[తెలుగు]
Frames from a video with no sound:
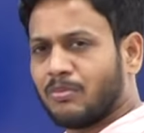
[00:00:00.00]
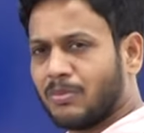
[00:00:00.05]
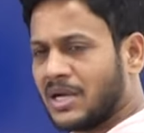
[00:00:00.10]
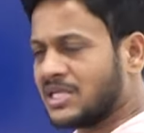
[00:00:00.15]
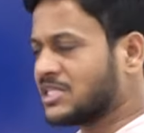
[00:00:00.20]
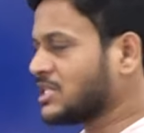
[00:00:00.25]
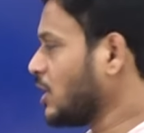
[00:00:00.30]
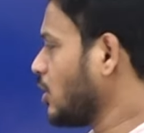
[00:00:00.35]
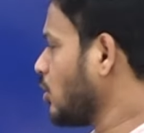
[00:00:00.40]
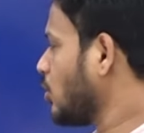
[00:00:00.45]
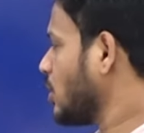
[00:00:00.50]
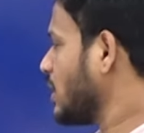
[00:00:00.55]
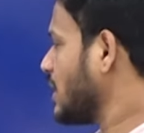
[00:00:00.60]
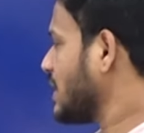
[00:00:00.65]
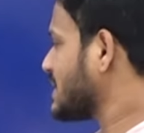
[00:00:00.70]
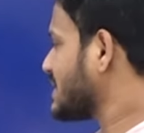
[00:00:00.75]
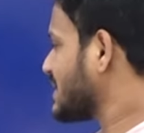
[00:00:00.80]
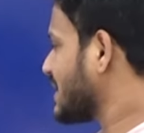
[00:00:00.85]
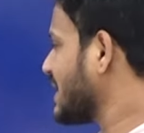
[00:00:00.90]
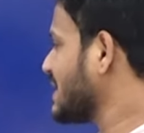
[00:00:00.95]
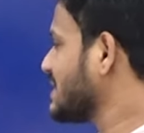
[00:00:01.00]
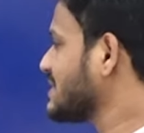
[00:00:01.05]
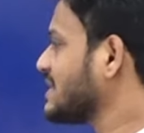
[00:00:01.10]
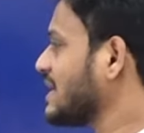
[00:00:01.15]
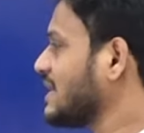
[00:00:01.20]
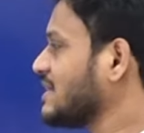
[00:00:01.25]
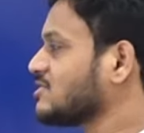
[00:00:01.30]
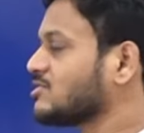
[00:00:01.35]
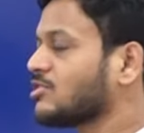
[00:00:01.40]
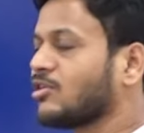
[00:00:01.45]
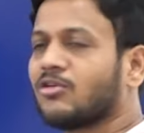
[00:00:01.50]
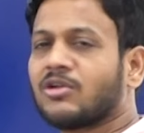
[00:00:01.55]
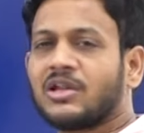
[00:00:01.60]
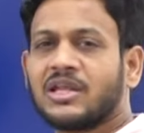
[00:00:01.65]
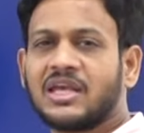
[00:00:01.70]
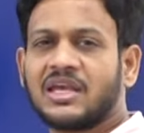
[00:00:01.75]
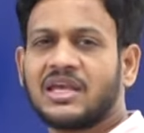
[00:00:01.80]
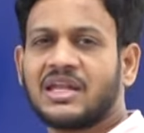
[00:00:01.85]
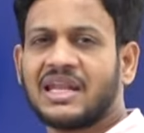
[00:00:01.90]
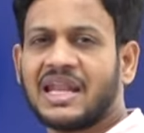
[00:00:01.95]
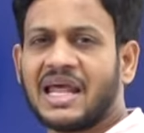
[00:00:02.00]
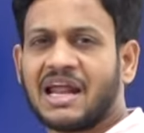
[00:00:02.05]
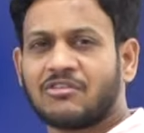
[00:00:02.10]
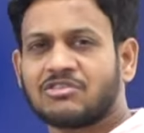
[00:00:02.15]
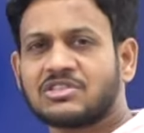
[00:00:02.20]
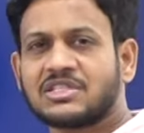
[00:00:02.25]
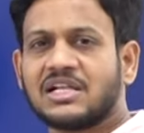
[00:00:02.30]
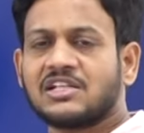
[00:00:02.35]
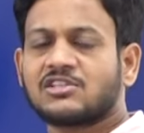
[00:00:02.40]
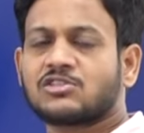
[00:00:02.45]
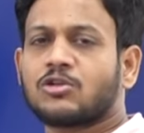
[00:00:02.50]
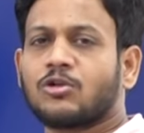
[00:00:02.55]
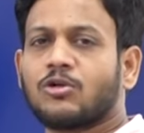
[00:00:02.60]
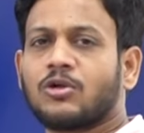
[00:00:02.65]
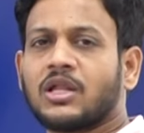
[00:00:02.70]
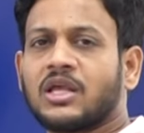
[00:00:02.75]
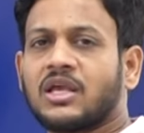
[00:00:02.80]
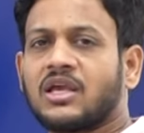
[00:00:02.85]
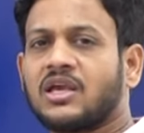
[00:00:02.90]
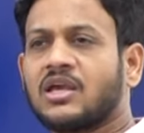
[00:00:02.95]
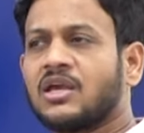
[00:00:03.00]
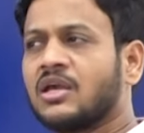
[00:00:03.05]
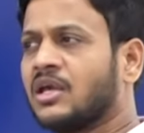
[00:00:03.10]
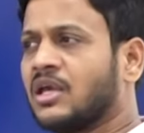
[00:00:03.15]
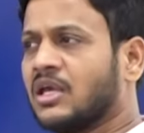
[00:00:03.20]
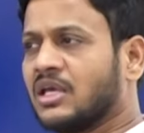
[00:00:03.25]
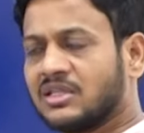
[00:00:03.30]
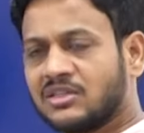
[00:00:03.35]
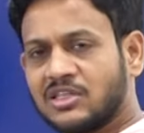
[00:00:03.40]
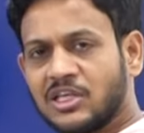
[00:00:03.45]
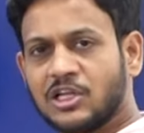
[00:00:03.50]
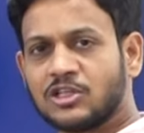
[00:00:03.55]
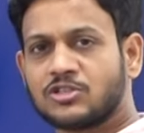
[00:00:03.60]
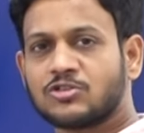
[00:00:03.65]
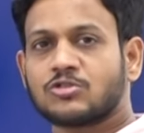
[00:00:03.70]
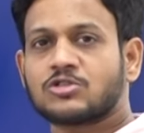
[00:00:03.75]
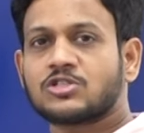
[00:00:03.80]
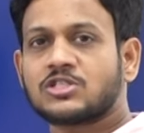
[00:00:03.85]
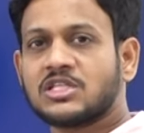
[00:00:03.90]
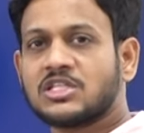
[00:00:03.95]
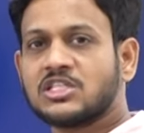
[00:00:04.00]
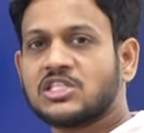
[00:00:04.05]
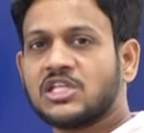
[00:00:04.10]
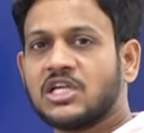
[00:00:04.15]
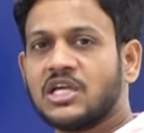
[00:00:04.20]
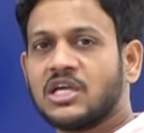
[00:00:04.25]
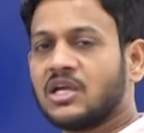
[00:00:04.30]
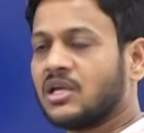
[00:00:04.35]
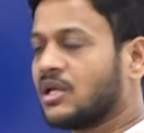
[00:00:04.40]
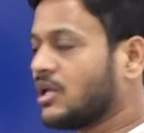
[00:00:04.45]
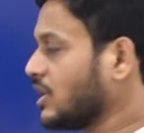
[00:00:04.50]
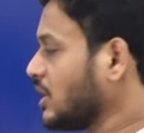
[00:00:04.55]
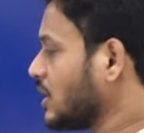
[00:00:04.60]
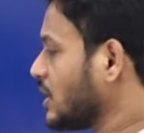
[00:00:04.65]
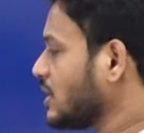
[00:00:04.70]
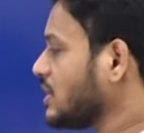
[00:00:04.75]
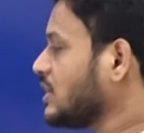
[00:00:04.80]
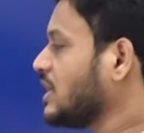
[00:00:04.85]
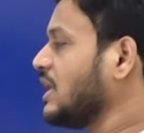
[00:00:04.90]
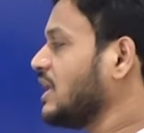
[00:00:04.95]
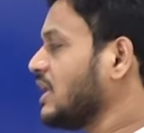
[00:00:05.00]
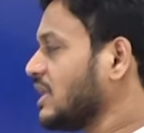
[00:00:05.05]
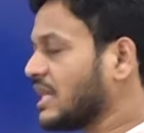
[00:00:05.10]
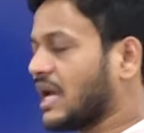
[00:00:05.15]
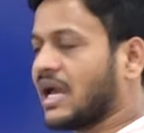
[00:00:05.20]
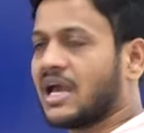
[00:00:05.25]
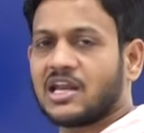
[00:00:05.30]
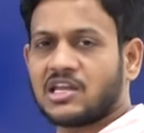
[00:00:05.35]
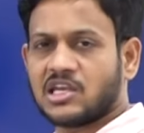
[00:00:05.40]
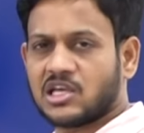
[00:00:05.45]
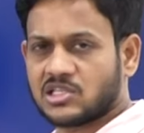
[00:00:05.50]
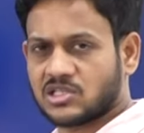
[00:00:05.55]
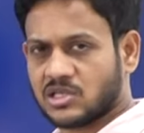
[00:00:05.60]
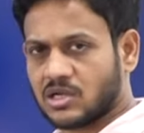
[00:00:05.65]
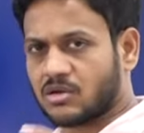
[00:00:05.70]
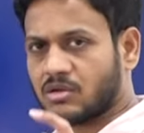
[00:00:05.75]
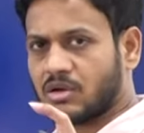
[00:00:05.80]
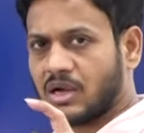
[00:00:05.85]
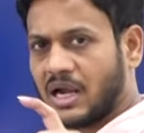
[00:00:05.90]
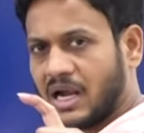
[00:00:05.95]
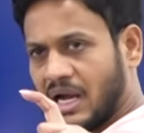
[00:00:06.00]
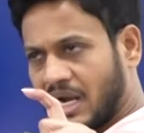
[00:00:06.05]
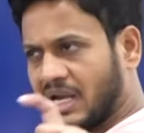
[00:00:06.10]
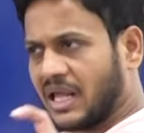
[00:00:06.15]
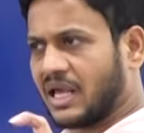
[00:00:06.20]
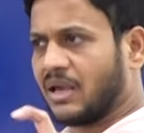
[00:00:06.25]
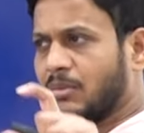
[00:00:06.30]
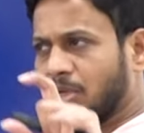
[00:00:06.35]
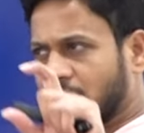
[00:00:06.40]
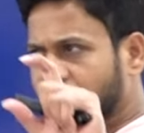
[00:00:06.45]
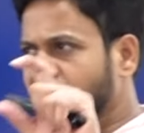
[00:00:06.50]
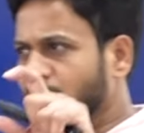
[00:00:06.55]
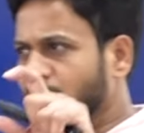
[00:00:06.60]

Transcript: మజిల్లోని స్కిన్ సెల్స్లోని నెర్వ్ సెల్స్లోని దీన్ని సృష్టించి దీన్ని తయారు చేశారు అంటే మీకు